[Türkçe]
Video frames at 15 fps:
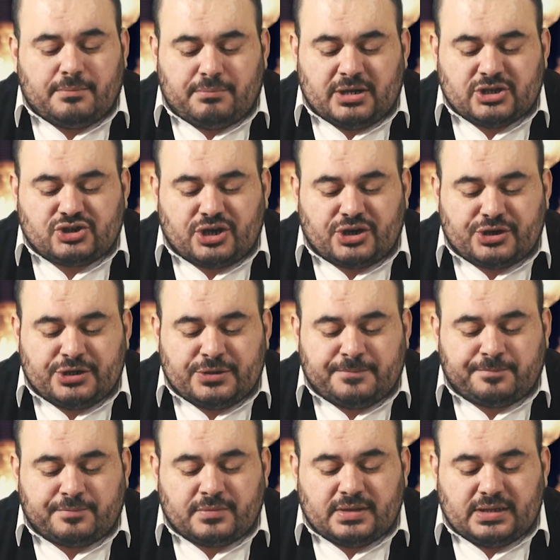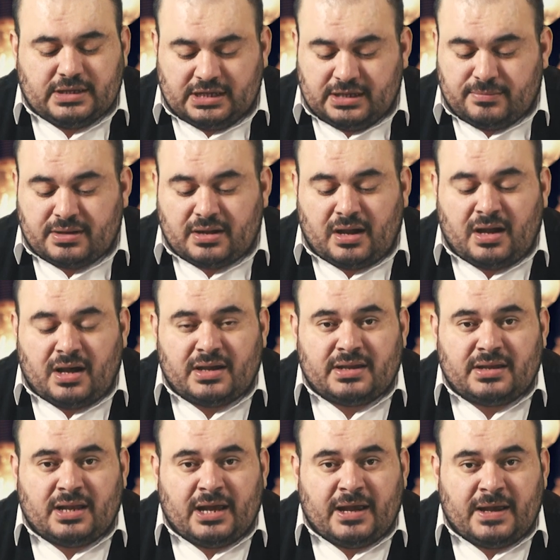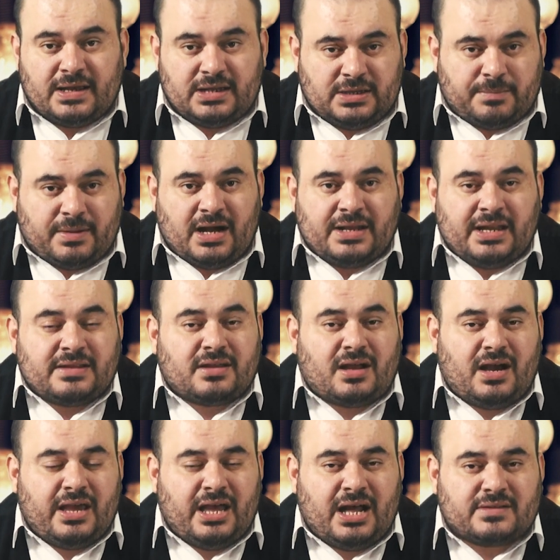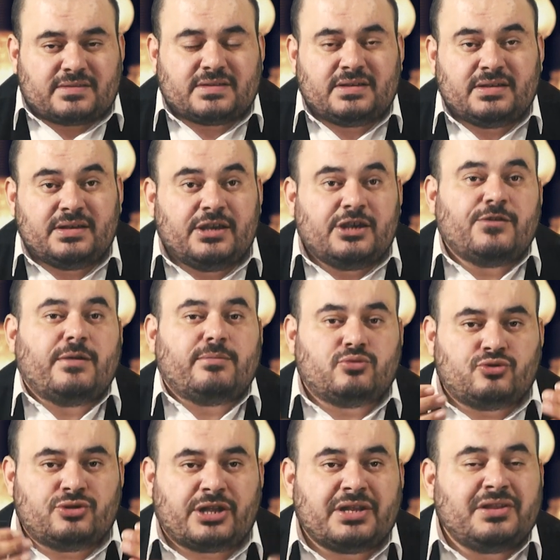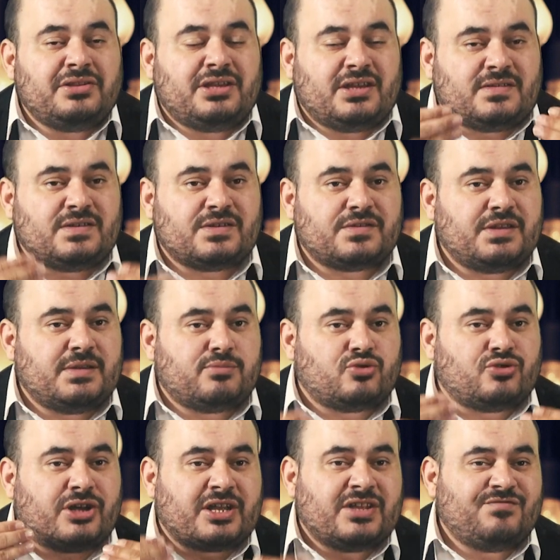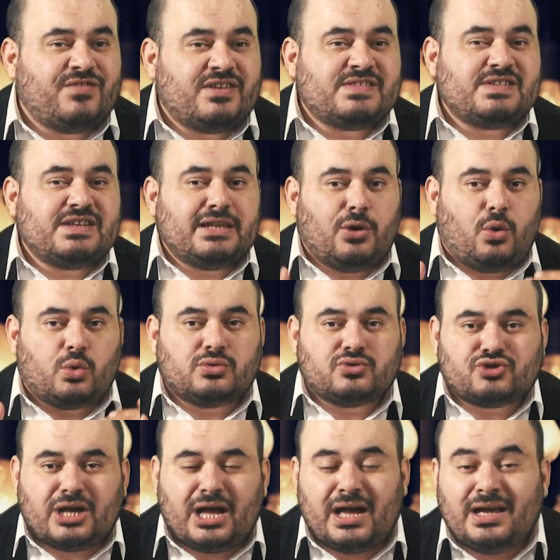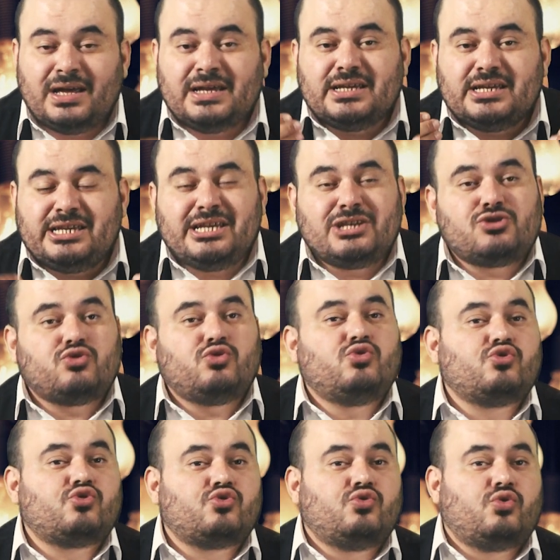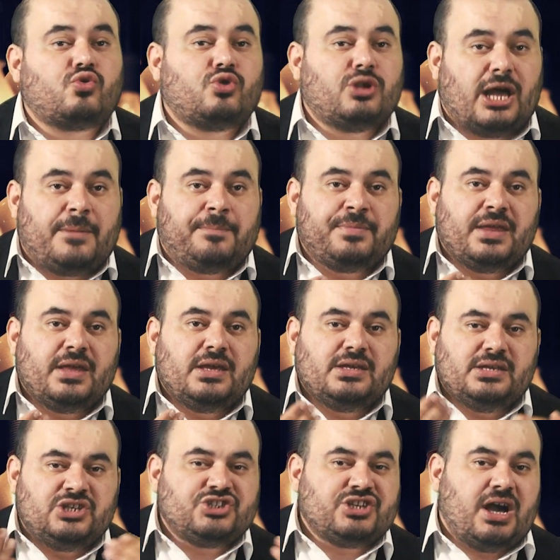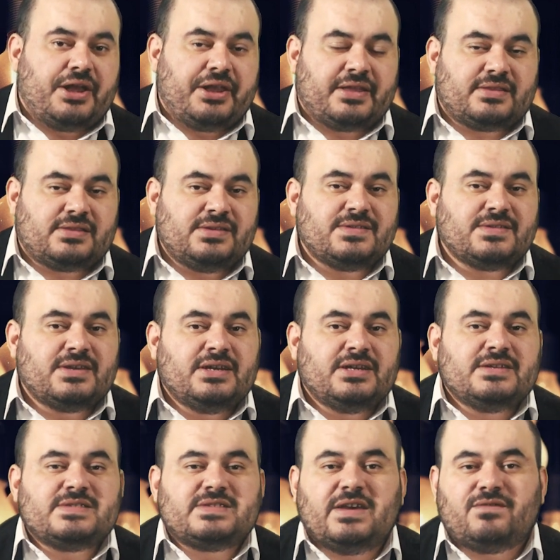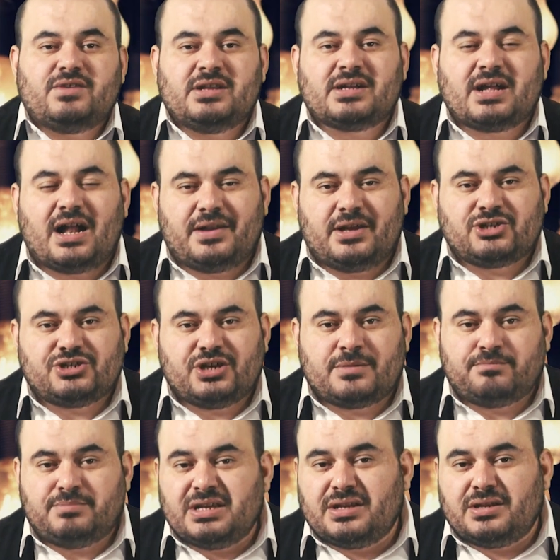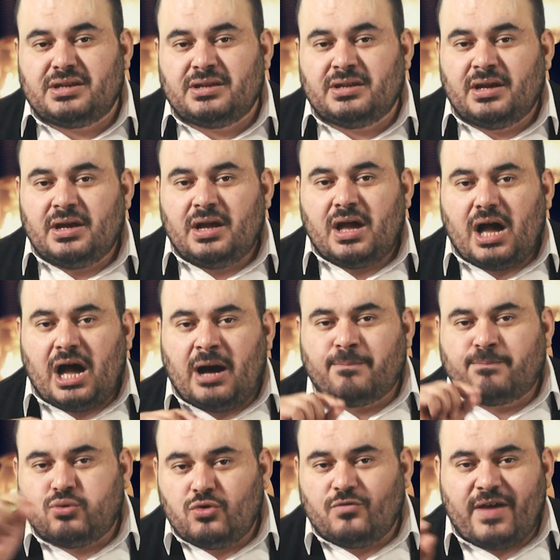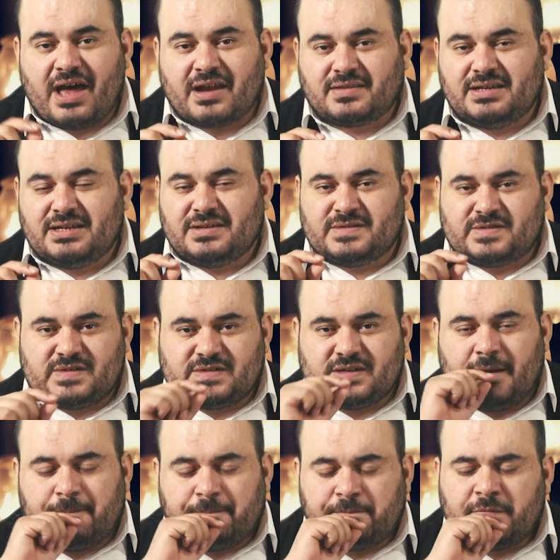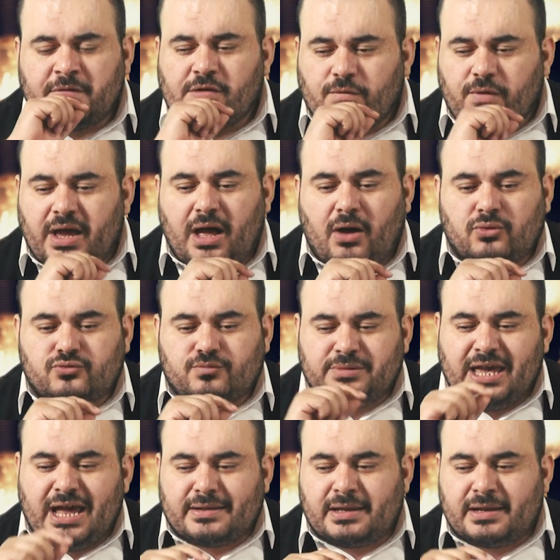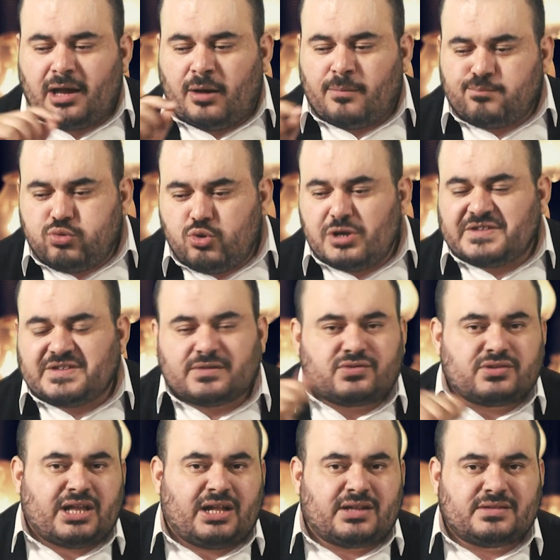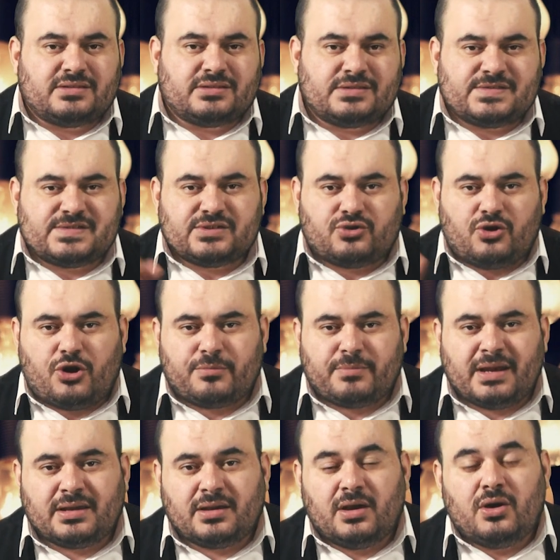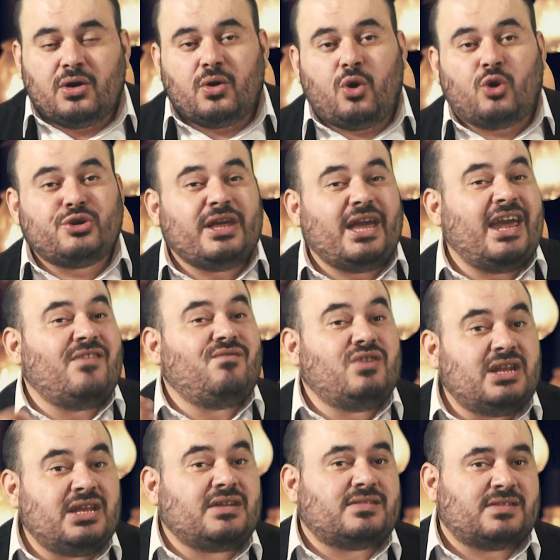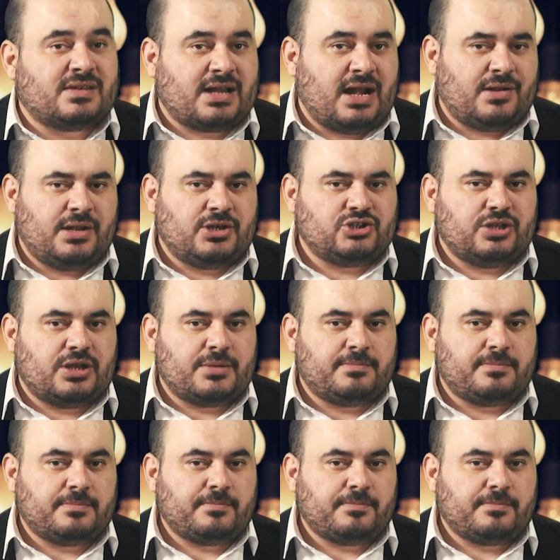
başarı, iyi bir aile, ibadet hayatı ve bunların getirdiği, bunların vesile olacağı iç huzuruna işarettir sevgili kardeşlerim. Birinin ampul verdiğini size veyahut bir yerden ampul satın aldığınızı görmek o da evliliktir kardeşlerim.